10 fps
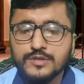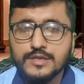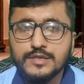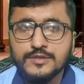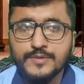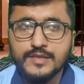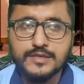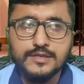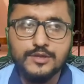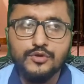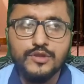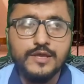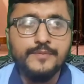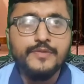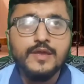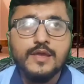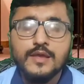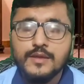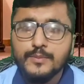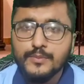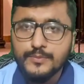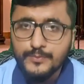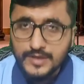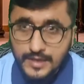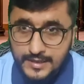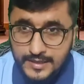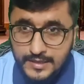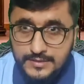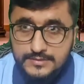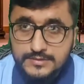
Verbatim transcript: उसने ये समाप्त करते हुए उन्हें बाकायदा